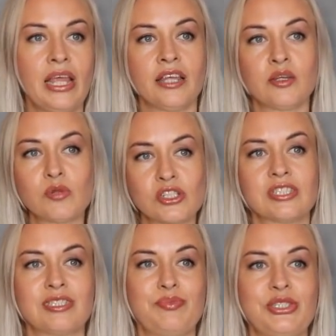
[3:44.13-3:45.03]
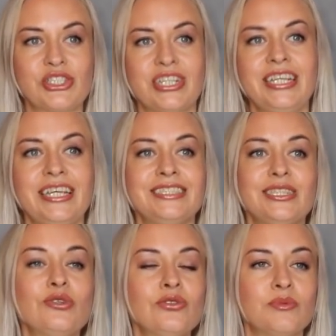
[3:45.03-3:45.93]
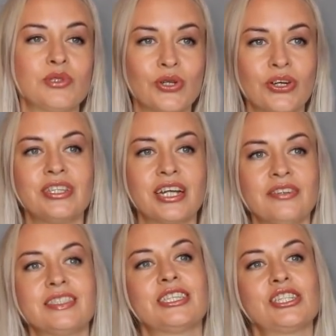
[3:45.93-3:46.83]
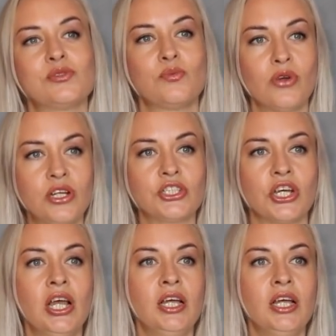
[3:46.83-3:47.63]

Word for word: Это можно запечатлеть, и людям такое нравится даже больше,